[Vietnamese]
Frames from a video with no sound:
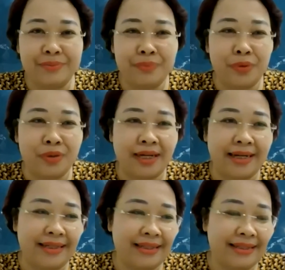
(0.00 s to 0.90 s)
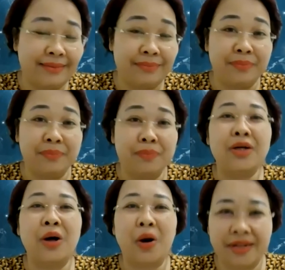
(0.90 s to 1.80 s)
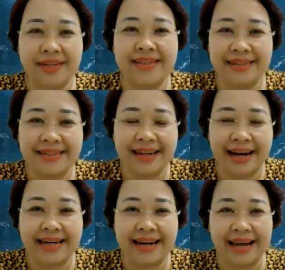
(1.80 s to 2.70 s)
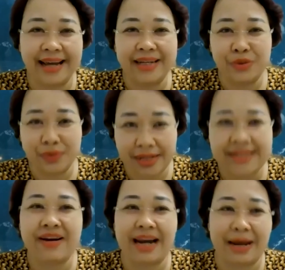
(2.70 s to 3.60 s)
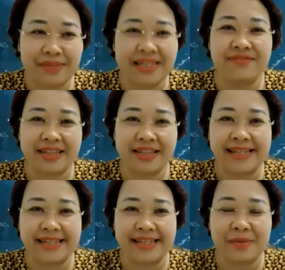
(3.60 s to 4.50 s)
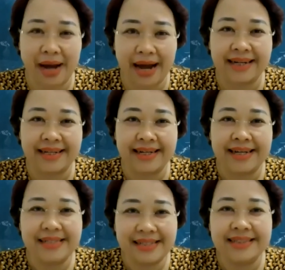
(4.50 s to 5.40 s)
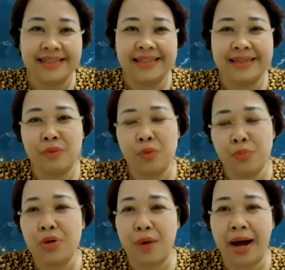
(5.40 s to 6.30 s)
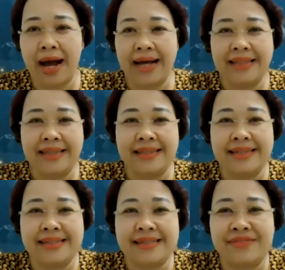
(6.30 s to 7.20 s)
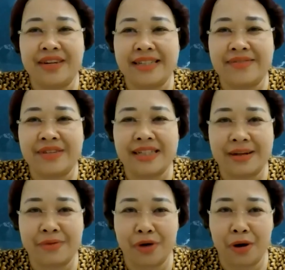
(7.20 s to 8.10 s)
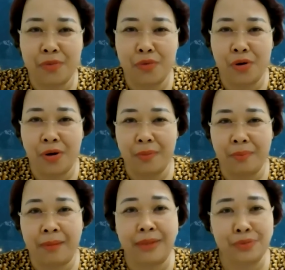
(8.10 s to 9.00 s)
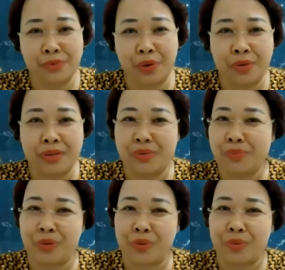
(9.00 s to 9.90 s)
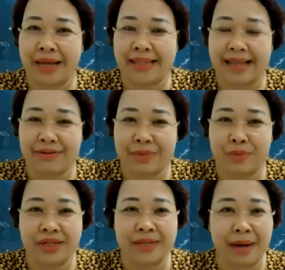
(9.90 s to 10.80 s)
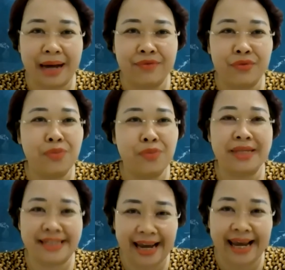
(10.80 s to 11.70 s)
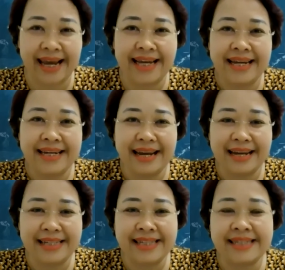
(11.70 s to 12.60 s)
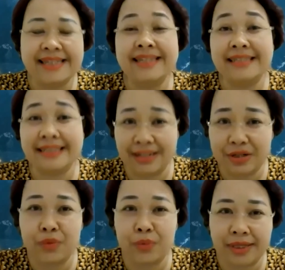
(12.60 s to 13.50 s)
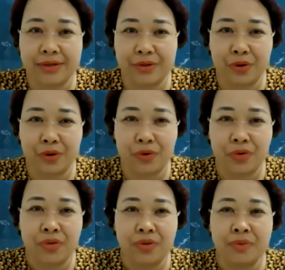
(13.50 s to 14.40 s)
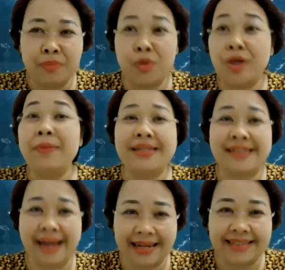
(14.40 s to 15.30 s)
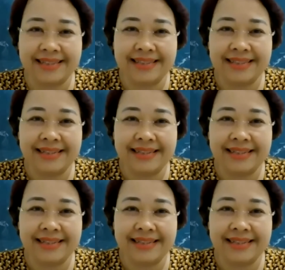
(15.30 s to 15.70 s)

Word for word: một cái ờ, một cái kho kiến thức hay là chúng ta sẽ phải làm gì về tài chính tâm an nhưng bốn buổi qua thì thực sự về với sự đóng góp của ba chúng tôi thì chúng tôi cũng đã tạo ra một kịch bản vô cùng chặt chẽ để xin được gửi tới các quý thầy cô một cái bức tranh